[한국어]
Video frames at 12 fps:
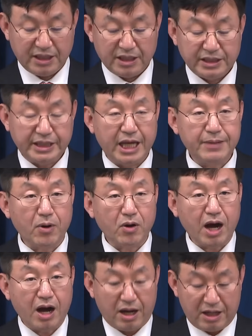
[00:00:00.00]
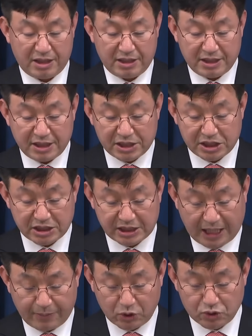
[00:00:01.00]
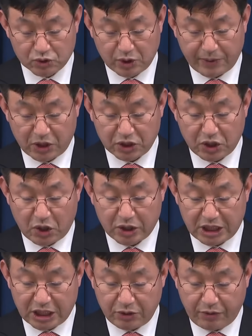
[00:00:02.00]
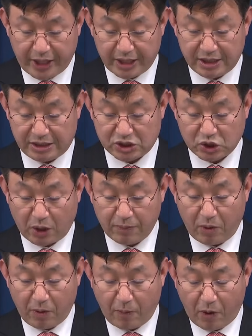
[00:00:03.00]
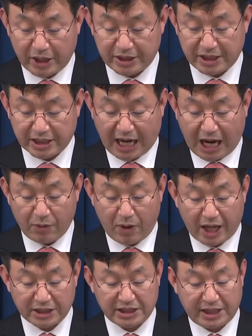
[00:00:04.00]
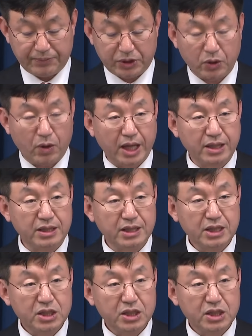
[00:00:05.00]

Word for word: 네이버가 자본구조 변경 이외의 정보 보안을 강화하는 데 필요한